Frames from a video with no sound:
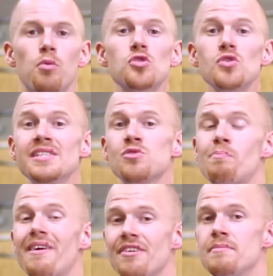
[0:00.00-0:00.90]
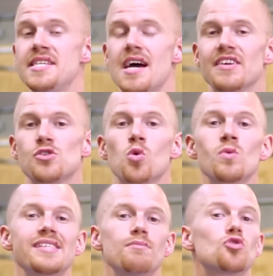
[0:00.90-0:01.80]
Pour ceux qui ne sont pas familiers avec ce
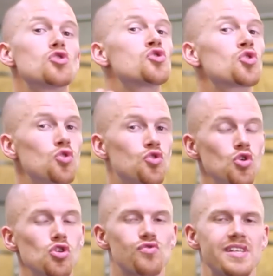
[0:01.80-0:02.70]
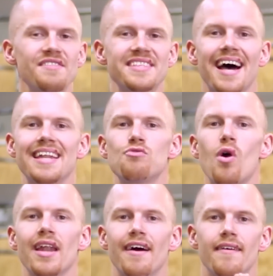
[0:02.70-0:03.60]
concept de structure, je vous invite à aller
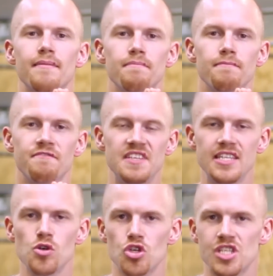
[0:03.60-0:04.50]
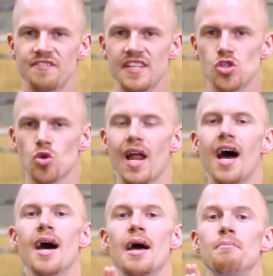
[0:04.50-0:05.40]
voir la vidéo que j'ai faite sur
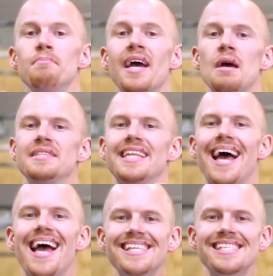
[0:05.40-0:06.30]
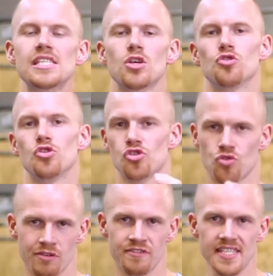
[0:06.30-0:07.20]
la pyramide S de
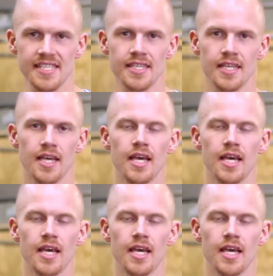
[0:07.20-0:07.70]
StrongFit